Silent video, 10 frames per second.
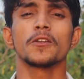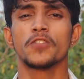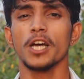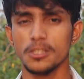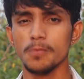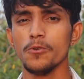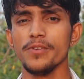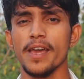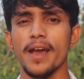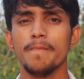ज़बरदस्त
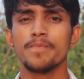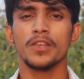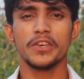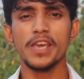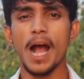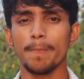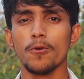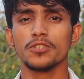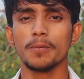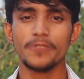मूवी है कि
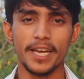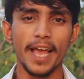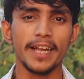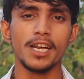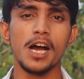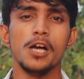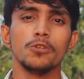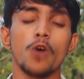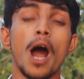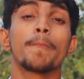आप लोग जब देखेंगे ना
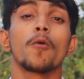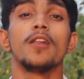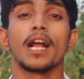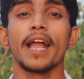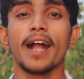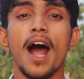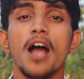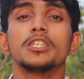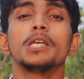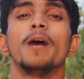तो आपको
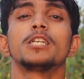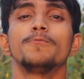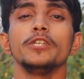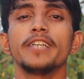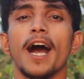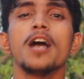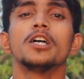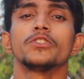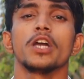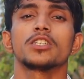लगेगा कि भोजपुरी का
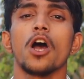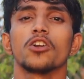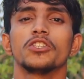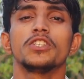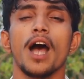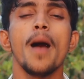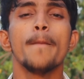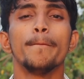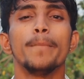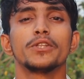दशा और दिशा
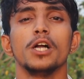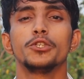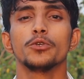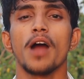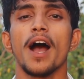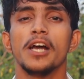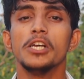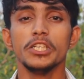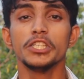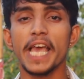बदल चुका है
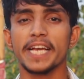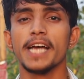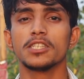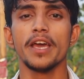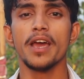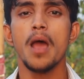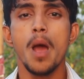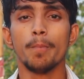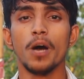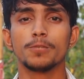इसे कहते हैं
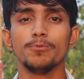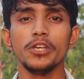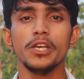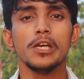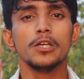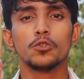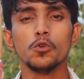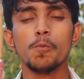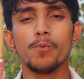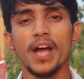भोजपुरी
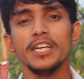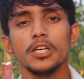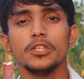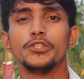2.0